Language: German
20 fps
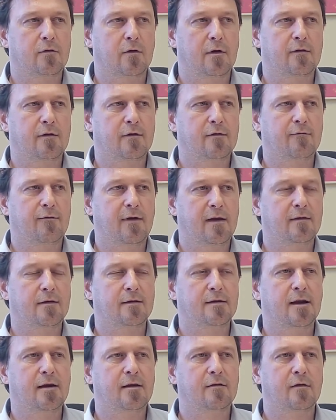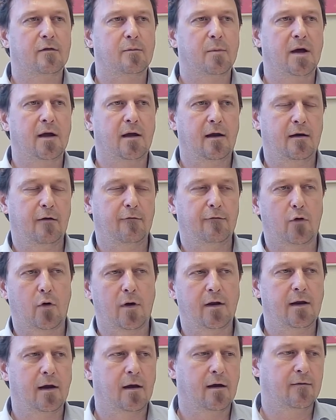da ist es wesentlich, dass man eine
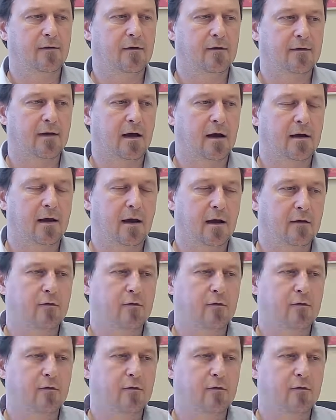Freude an der Sache